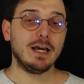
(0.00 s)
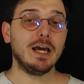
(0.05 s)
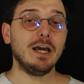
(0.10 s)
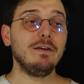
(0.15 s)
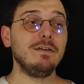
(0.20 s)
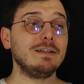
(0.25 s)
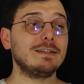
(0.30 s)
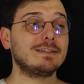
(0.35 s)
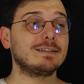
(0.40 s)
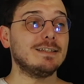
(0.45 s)

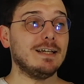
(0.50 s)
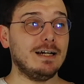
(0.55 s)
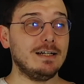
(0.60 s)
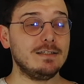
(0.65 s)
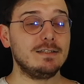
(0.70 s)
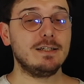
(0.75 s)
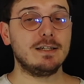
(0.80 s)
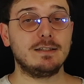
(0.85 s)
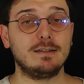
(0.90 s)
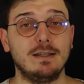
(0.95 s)
Evet
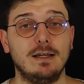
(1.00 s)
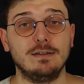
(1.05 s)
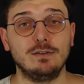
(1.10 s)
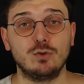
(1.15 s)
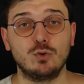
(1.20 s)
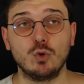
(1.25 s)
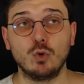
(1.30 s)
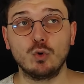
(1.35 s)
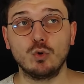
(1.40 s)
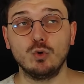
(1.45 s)
gerçekten
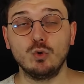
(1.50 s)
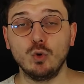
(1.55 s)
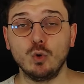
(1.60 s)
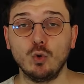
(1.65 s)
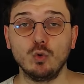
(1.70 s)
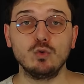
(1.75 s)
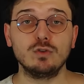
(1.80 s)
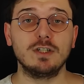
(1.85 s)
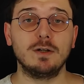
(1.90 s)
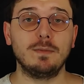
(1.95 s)
çok
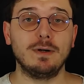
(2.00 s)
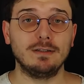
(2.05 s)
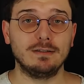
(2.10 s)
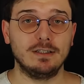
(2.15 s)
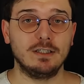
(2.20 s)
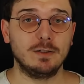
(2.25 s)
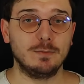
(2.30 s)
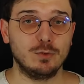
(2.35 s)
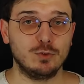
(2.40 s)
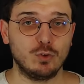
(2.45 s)
yoğun
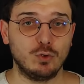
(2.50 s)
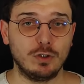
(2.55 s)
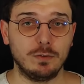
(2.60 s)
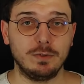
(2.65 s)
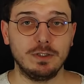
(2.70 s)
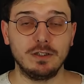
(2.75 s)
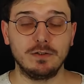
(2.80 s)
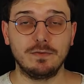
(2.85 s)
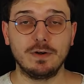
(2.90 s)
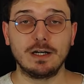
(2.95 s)
zamanlarımız
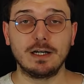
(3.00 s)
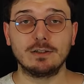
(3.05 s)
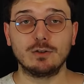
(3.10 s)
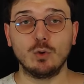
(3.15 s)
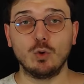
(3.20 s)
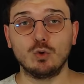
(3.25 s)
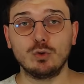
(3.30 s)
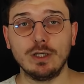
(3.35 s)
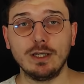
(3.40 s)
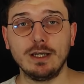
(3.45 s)
olabilir fakat
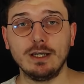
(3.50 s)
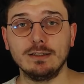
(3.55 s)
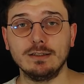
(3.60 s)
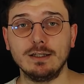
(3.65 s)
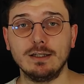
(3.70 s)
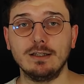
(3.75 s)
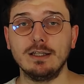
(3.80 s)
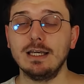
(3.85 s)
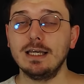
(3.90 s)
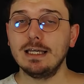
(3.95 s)
öte
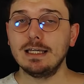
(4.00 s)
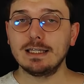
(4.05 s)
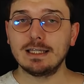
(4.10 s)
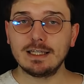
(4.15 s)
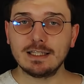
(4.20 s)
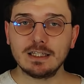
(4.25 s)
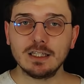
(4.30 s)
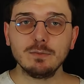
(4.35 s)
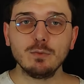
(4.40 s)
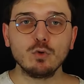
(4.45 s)
yandan
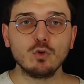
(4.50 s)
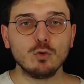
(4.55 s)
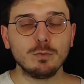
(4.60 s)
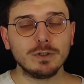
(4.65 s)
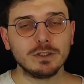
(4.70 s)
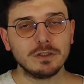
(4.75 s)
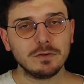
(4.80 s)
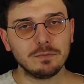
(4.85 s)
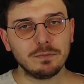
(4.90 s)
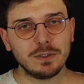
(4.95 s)
kitap
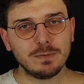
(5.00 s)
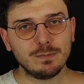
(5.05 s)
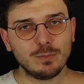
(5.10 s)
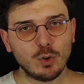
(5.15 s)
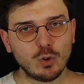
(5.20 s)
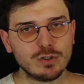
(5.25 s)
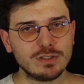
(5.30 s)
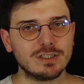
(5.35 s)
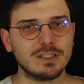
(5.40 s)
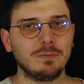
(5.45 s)
okumanın bir
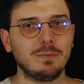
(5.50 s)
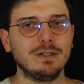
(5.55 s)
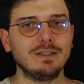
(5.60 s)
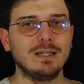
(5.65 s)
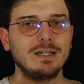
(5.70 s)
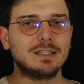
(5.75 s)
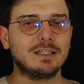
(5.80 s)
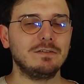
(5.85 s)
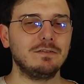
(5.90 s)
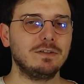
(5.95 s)
boş zaman
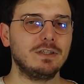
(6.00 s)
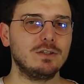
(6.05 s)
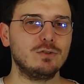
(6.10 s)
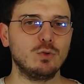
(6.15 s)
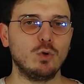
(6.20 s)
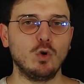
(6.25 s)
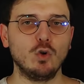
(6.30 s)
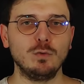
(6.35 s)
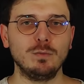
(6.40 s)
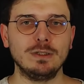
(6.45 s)

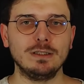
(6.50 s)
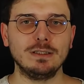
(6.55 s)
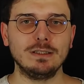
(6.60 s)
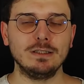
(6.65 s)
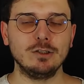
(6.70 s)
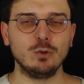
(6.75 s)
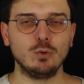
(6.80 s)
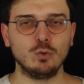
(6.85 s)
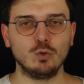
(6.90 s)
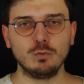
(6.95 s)
aktivitesi
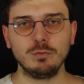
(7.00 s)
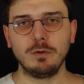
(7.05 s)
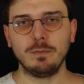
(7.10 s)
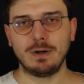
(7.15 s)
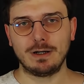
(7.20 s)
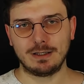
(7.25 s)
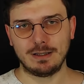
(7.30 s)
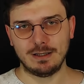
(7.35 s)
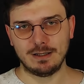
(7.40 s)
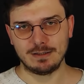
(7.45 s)
olmadığını da
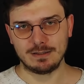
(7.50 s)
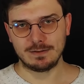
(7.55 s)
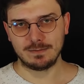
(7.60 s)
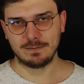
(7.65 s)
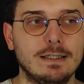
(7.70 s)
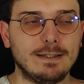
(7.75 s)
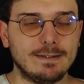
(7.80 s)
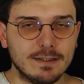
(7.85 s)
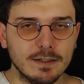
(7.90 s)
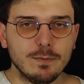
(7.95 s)
unutmamak lazım.
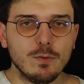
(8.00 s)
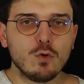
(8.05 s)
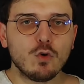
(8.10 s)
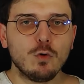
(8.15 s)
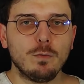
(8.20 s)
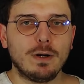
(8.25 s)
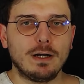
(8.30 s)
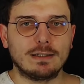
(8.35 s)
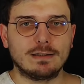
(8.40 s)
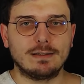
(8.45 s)
Kitap
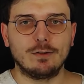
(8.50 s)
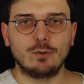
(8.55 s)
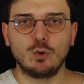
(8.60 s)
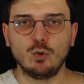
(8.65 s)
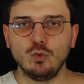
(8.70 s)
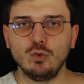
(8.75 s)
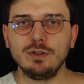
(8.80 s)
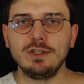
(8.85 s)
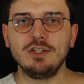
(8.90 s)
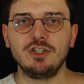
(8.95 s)
okumak da
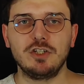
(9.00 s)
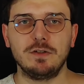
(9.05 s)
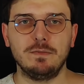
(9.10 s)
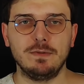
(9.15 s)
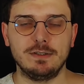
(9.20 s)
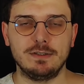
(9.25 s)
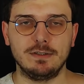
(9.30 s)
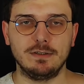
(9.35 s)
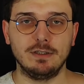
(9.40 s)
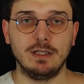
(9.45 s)
günlük
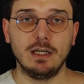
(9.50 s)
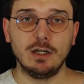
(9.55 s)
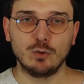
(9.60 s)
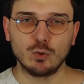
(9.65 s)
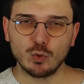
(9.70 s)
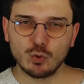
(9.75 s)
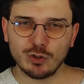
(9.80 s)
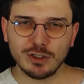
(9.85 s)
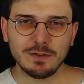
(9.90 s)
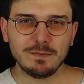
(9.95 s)
işimizin,
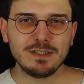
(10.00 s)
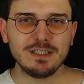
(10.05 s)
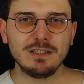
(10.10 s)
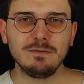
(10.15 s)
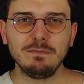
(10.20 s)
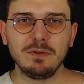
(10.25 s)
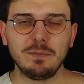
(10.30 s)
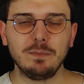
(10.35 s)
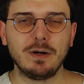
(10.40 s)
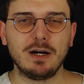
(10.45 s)

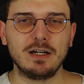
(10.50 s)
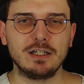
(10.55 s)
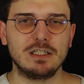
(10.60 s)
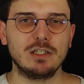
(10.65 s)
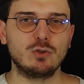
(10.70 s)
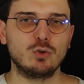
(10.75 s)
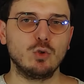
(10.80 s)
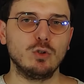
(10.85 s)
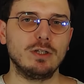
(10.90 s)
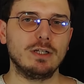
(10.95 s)
rutinimizin bir
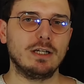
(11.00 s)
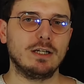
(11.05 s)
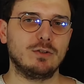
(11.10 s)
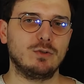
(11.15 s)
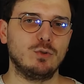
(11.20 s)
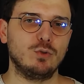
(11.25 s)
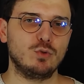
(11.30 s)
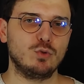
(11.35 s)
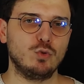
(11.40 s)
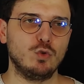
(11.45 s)
parçası
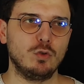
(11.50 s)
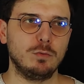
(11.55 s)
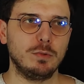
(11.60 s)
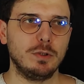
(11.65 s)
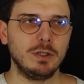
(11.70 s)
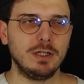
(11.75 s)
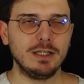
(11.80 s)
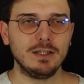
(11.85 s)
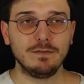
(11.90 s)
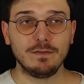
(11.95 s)
olarak
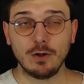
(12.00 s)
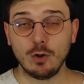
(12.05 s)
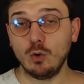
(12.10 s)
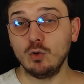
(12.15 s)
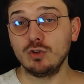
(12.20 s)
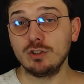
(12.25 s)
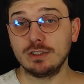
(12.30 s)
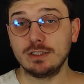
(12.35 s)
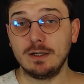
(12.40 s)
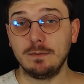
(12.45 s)
düşünülmeli ve
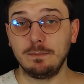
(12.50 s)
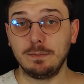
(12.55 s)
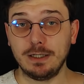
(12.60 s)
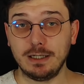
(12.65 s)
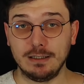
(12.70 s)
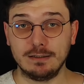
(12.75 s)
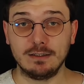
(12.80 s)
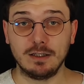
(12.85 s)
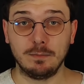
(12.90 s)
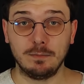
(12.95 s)
önceden
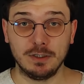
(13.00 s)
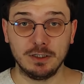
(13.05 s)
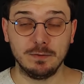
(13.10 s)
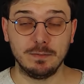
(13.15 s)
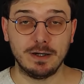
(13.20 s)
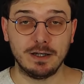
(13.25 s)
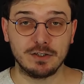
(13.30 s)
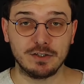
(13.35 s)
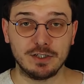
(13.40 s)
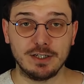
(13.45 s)

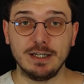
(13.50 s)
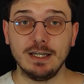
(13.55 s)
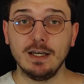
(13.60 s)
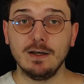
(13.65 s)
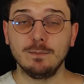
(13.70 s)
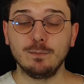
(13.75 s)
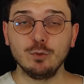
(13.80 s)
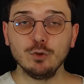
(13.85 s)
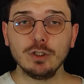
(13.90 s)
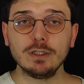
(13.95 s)
planlanmalı bence.
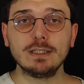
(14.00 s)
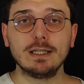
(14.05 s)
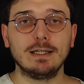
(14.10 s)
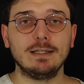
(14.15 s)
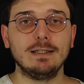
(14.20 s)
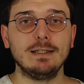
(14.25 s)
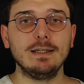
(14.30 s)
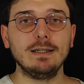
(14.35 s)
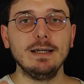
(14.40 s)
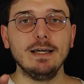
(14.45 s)
Bu
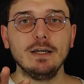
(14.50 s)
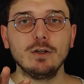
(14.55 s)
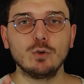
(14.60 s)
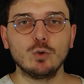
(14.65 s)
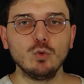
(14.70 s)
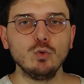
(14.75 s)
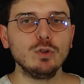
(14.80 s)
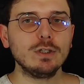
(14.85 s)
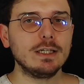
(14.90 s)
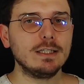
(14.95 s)
nedenle
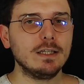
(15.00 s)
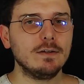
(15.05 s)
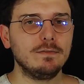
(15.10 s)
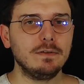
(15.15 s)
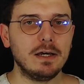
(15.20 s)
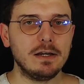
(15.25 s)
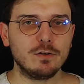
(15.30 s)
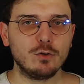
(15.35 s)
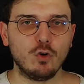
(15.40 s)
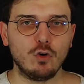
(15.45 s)
günlük
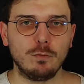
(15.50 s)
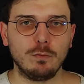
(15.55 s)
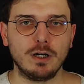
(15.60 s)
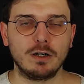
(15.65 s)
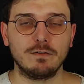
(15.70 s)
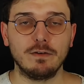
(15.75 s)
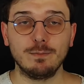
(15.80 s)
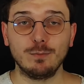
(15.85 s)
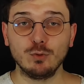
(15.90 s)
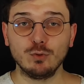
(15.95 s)
hedefler
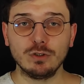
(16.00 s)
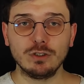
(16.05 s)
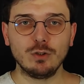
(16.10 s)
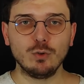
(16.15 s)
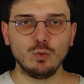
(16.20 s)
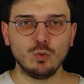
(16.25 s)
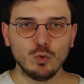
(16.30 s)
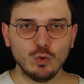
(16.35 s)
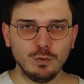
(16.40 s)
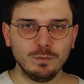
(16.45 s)
koymak ve bunlara
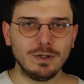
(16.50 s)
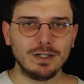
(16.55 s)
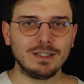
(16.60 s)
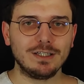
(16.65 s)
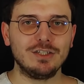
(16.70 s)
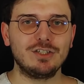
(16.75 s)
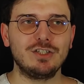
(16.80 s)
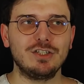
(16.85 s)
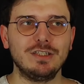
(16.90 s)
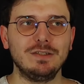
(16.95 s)

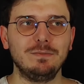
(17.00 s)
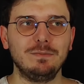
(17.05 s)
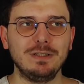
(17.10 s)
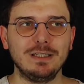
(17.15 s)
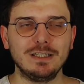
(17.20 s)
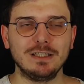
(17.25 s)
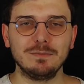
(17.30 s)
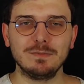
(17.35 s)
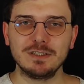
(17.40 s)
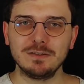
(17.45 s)
uymak için
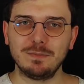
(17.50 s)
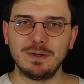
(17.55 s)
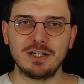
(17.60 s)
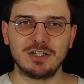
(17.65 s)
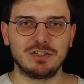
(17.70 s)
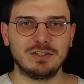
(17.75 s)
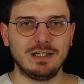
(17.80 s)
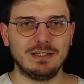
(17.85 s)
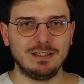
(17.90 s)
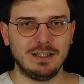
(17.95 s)
planımızı
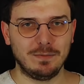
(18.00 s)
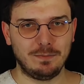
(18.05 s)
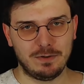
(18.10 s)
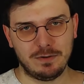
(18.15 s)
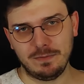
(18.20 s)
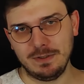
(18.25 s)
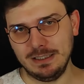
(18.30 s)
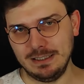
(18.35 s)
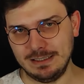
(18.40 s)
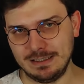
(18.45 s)
baştan
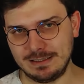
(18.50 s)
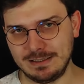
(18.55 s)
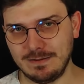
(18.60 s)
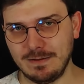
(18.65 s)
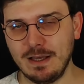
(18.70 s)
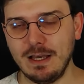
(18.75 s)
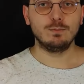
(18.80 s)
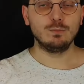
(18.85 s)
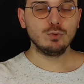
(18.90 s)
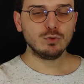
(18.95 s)
yapabiliriz.
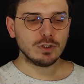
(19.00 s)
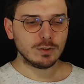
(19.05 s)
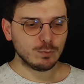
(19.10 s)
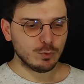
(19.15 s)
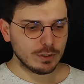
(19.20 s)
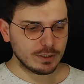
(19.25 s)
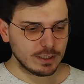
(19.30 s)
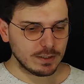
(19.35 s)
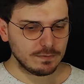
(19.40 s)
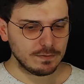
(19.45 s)
Burada
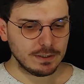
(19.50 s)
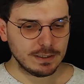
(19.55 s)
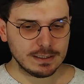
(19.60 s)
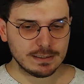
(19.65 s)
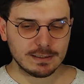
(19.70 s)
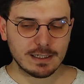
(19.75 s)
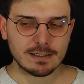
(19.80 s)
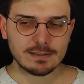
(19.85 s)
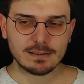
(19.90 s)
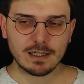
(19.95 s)
bu hedefleri
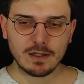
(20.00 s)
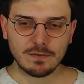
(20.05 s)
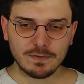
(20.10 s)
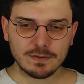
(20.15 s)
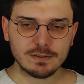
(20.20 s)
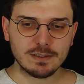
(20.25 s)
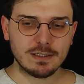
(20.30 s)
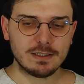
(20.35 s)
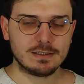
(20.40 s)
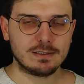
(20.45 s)
ister
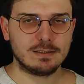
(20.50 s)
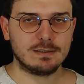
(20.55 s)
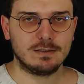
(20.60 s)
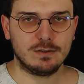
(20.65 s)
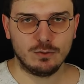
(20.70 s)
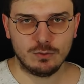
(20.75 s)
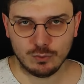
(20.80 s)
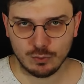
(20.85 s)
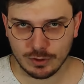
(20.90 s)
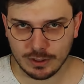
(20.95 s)
sayfa sayısı
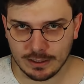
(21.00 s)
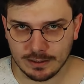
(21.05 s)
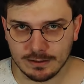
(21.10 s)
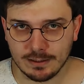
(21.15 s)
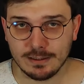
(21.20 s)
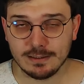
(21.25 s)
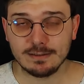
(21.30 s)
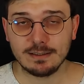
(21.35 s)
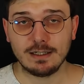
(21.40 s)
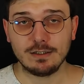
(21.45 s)

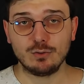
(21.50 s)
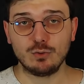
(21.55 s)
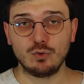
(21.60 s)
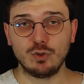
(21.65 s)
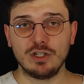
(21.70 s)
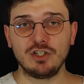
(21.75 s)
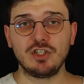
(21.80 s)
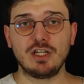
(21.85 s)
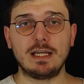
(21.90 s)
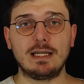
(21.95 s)
üzerinden, ister
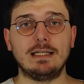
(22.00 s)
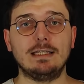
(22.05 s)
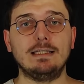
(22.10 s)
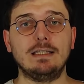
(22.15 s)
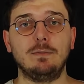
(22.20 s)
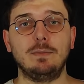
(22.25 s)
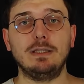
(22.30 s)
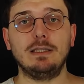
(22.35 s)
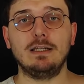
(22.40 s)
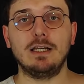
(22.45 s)
süre
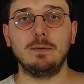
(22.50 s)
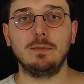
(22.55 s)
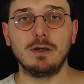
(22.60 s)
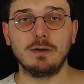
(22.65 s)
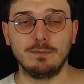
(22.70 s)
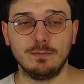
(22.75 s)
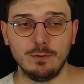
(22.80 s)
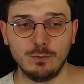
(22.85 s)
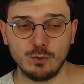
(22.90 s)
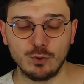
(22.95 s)
şeklinde
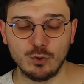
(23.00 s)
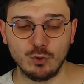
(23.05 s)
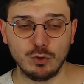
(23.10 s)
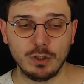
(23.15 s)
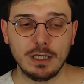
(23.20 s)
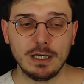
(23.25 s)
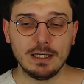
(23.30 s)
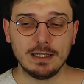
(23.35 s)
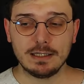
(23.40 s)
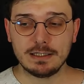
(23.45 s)
belirlemek mümkün.
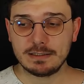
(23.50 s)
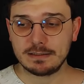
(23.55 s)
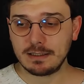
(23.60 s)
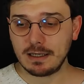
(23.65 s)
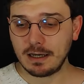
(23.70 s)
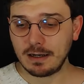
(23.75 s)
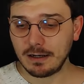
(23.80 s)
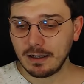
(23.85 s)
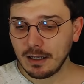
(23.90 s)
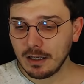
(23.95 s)

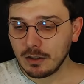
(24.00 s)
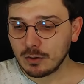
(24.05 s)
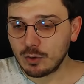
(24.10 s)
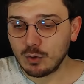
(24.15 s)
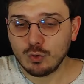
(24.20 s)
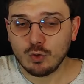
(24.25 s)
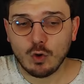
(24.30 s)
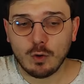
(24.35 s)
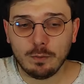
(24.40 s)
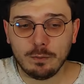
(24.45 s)
İster
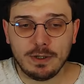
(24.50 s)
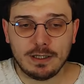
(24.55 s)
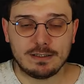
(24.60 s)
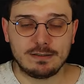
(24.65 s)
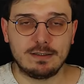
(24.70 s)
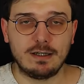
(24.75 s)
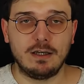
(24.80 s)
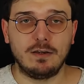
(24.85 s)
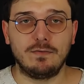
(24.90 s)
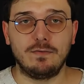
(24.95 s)
günde 15
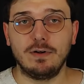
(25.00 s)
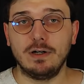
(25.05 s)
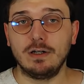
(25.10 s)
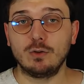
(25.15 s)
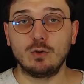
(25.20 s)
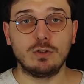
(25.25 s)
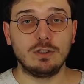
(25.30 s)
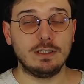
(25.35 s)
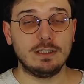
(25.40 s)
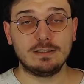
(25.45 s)
sayfa,
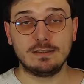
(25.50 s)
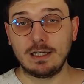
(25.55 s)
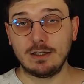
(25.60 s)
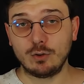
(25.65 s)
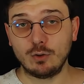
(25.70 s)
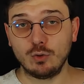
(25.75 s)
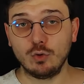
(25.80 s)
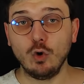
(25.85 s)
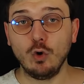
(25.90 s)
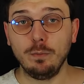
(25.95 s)
ister
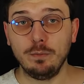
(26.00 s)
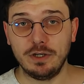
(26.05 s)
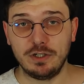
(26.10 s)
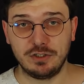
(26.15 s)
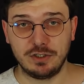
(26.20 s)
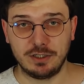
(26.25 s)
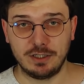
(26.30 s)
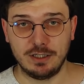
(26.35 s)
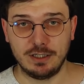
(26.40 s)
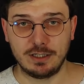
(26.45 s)
günde
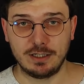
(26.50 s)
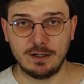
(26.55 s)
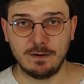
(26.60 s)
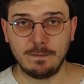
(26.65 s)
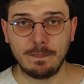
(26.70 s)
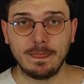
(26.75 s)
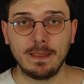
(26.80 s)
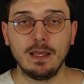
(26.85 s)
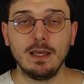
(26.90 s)
15 dakika.